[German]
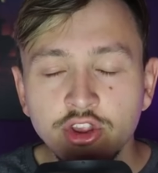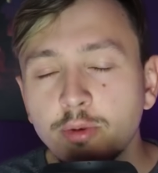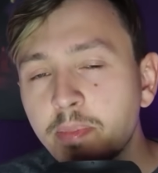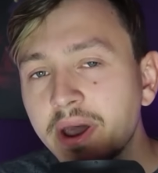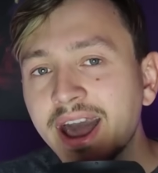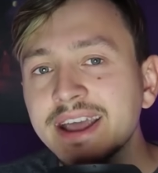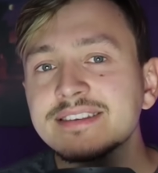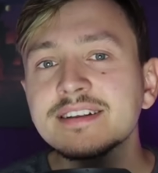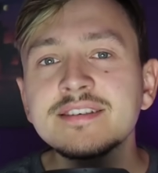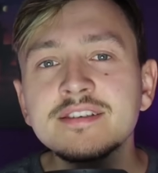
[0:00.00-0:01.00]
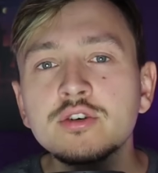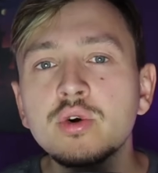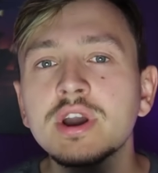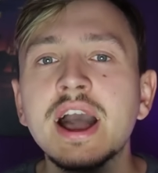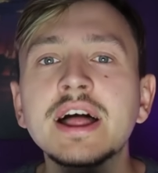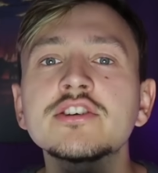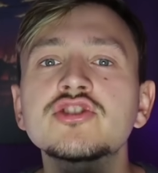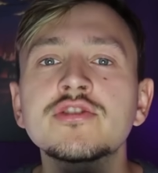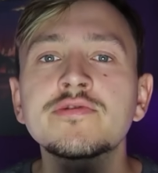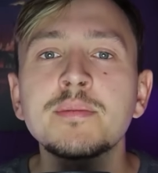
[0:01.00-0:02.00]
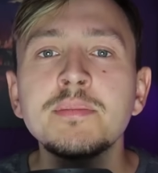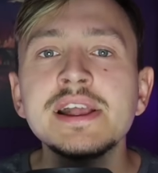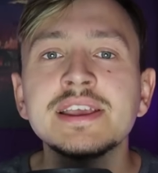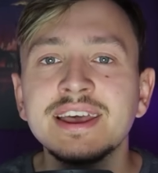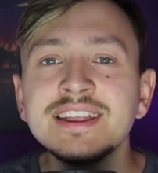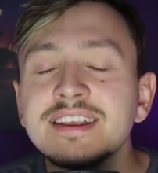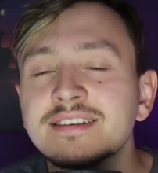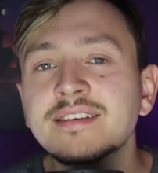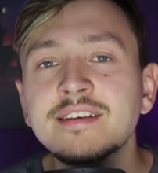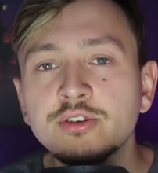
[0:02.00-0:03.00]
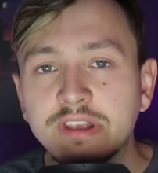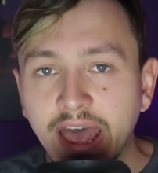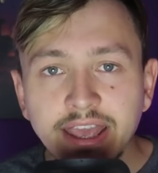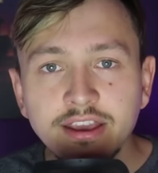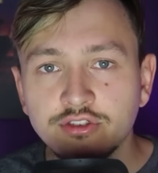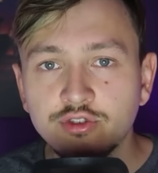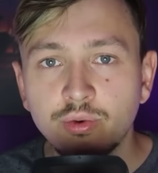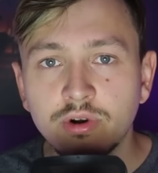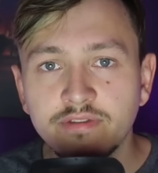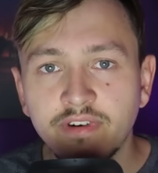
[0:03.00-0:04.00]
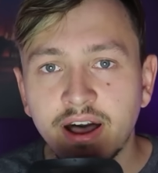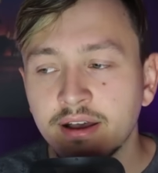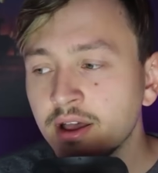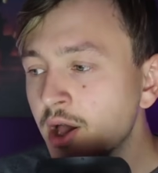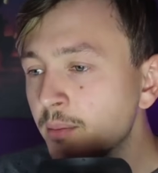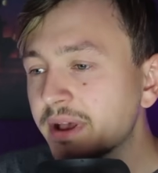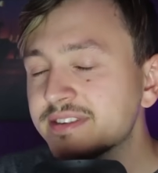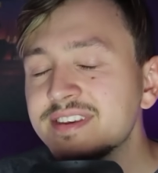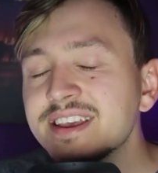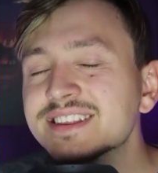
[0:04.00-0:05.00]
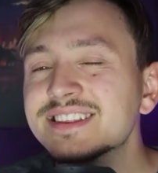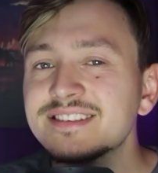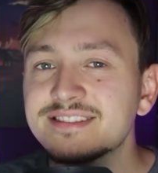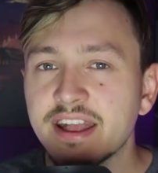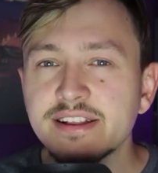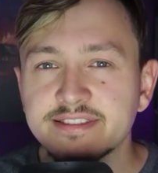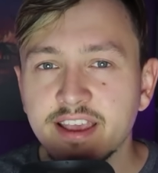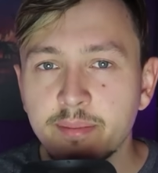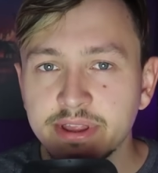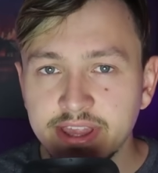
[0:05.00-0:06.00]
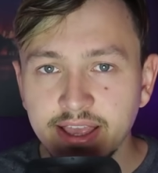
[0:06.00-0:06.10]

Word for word: Doch bereits als diese koreanische Familie in dieses Haus eingezogen war, passierten seltsame